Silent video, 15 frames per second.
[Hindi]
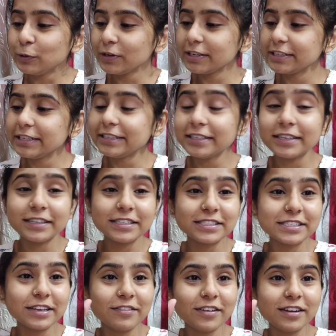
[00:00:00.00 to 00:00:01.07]
फोर हंड्रेड थर्टी
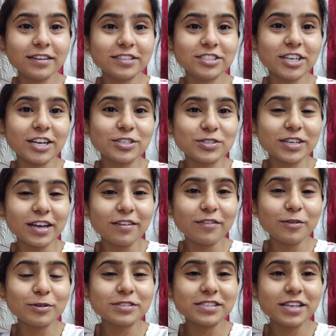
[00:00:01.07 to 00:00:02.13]
सेवन जा चुका है
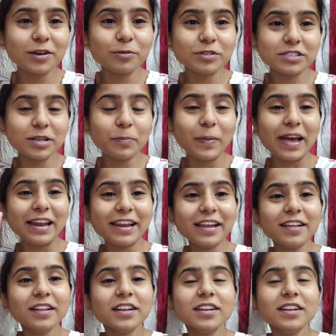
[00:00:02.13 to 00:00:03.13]
व्यूज़ ये कुछ दिन पहले